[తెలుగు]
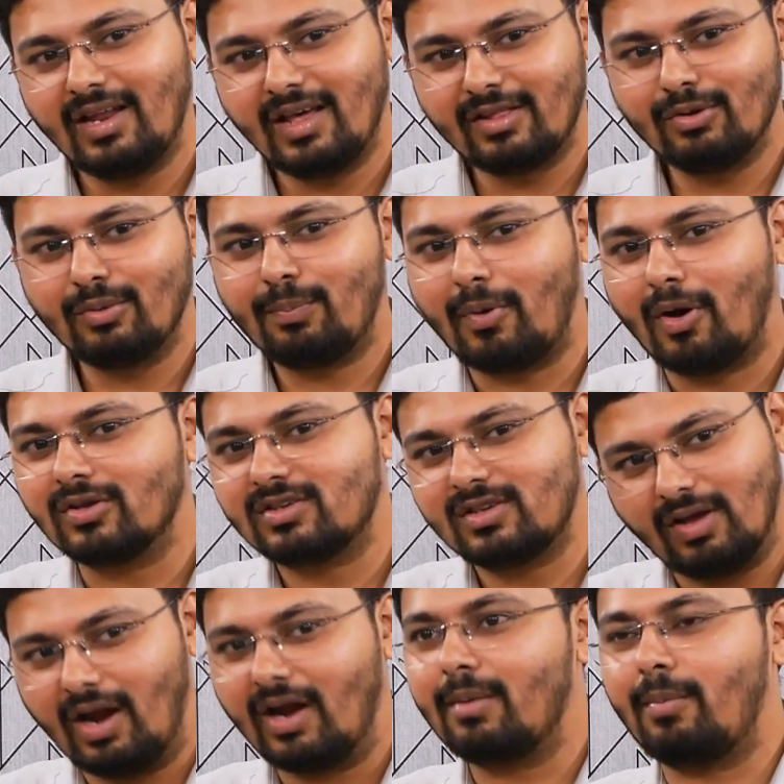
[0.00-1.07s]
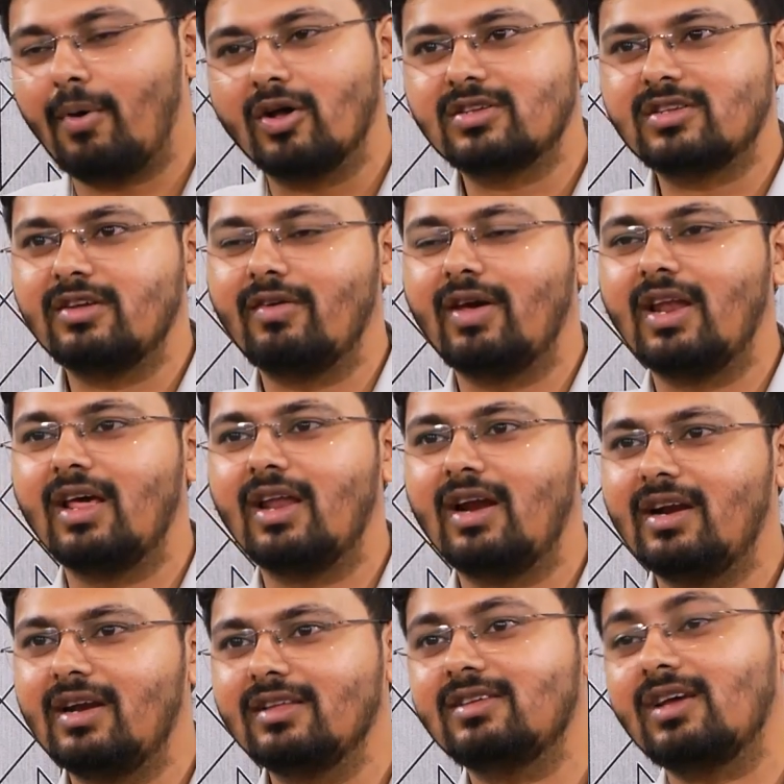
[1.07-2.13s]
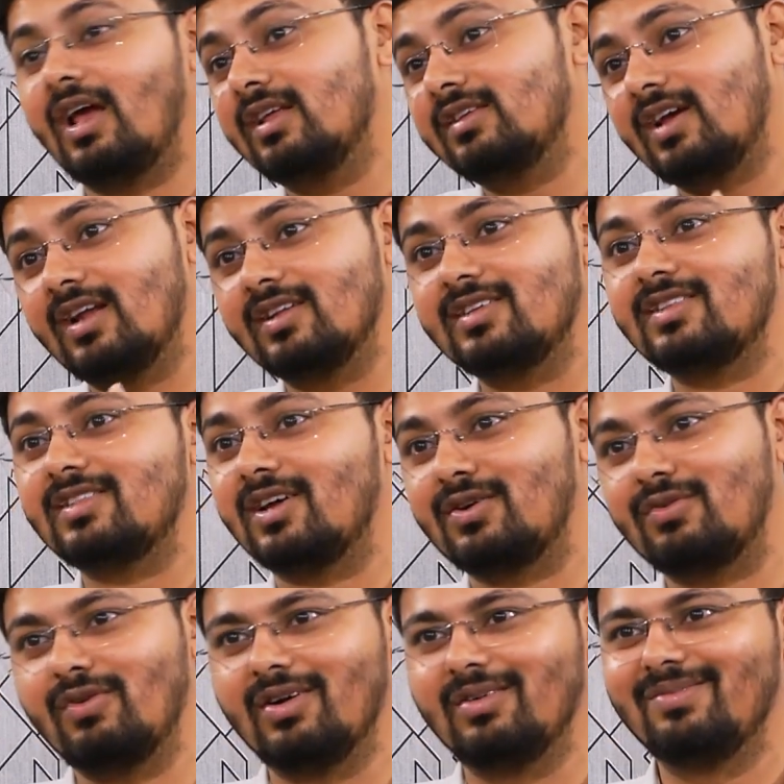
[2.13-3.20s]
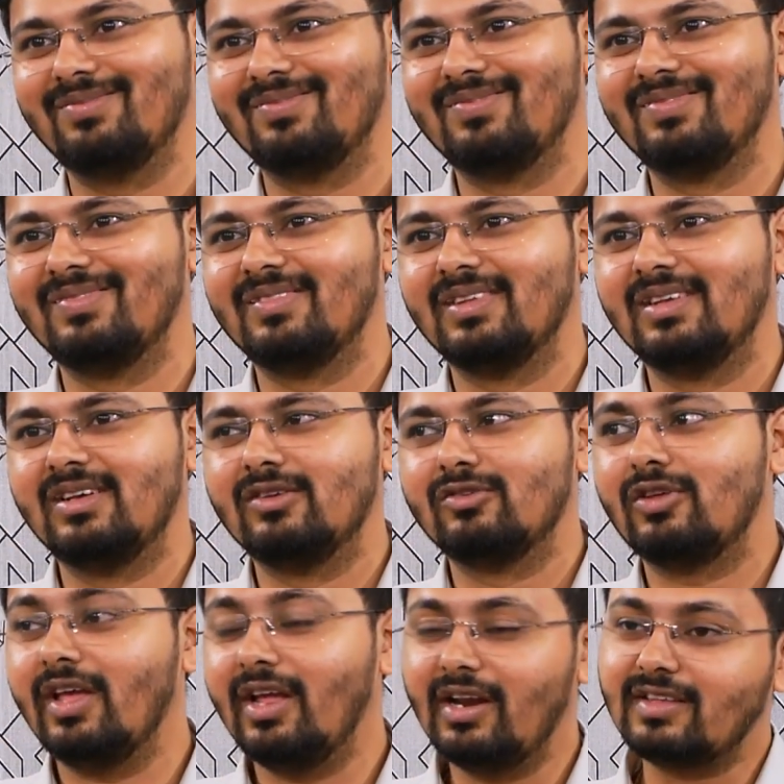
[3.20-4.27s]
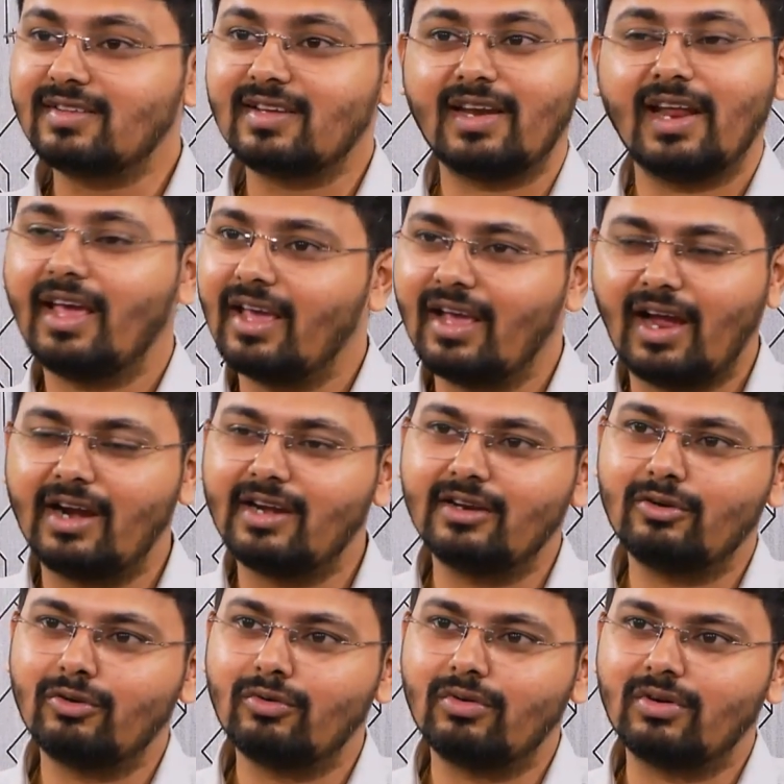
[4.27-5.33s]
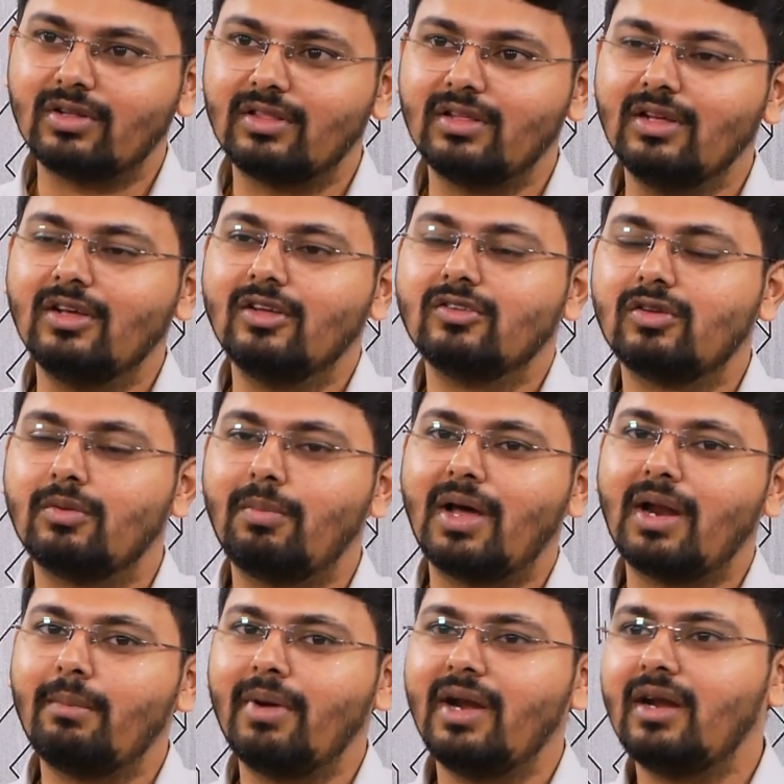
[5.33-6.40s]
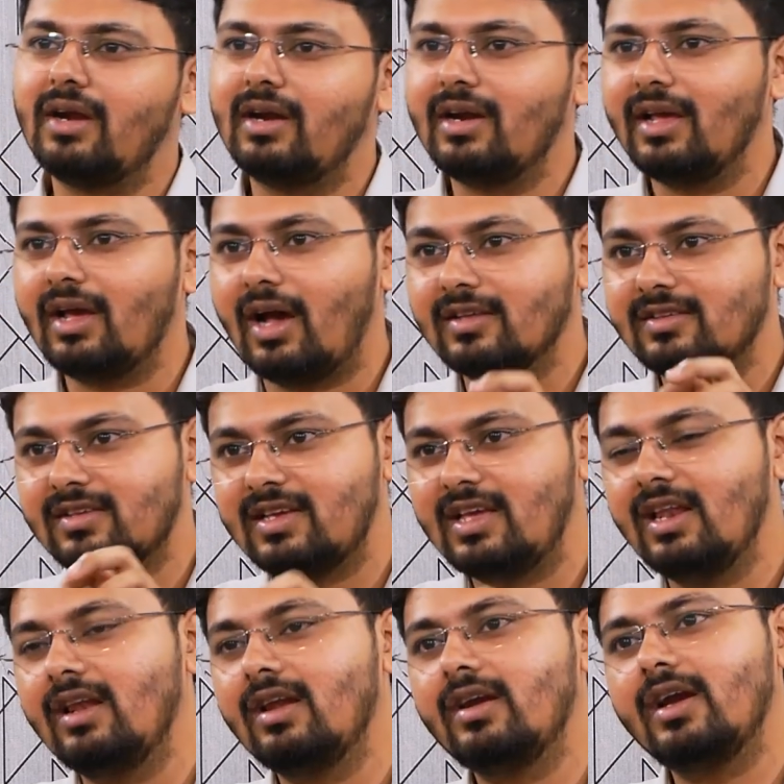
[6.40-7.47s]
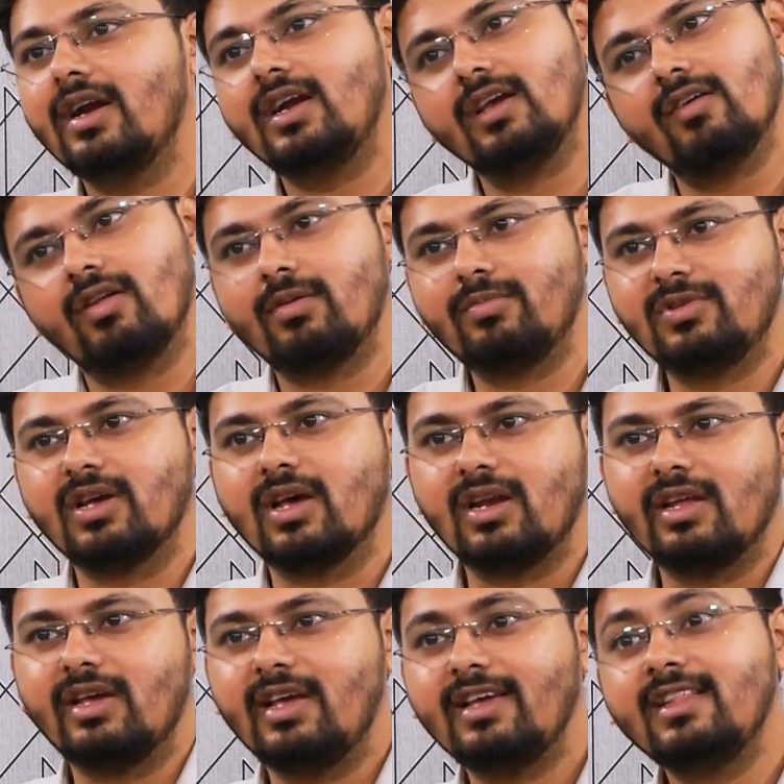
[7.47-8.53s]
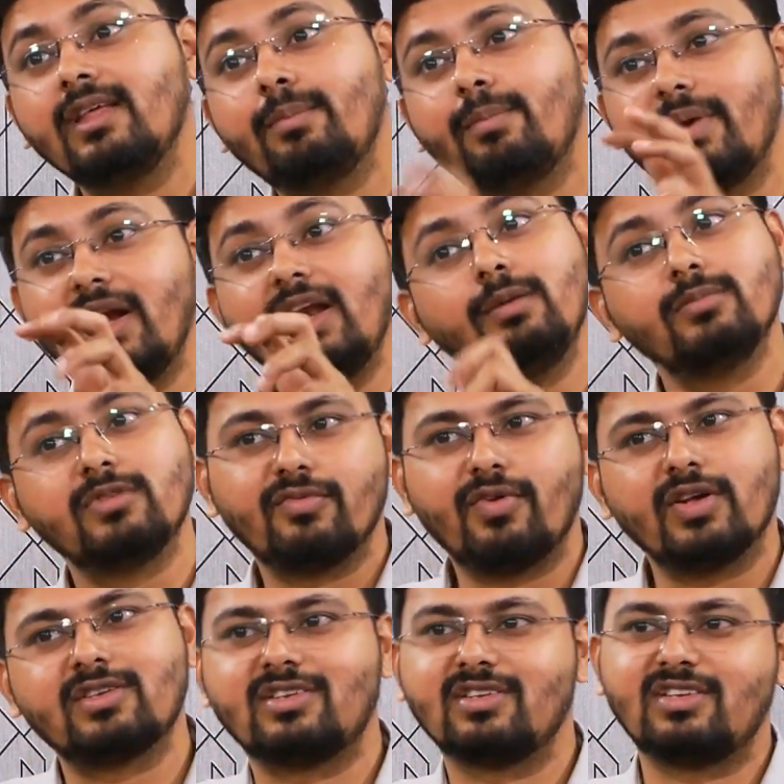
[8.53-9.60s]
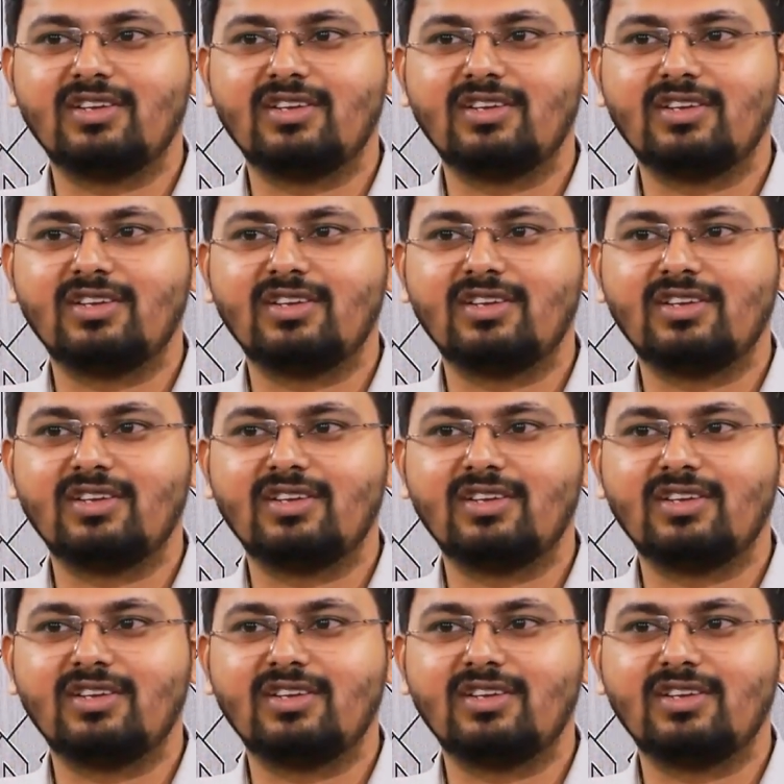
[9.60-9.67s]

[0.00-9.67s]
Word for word: లేదు పాజిటివ్ అంటే పాజిటివ్ వెళ్ళాలంటే చాలా ఛాన్సెస్ తక్కువ సో ఈ రిస్క్ టేకింగ్ యాటిట్యూడ్ ఉంటుంది సో మనం ఏంటంటే ఆ స్కిల్ని డెవలప్ చేయాలి ఇది ప్రిలిమ్స్ ఫస్ట్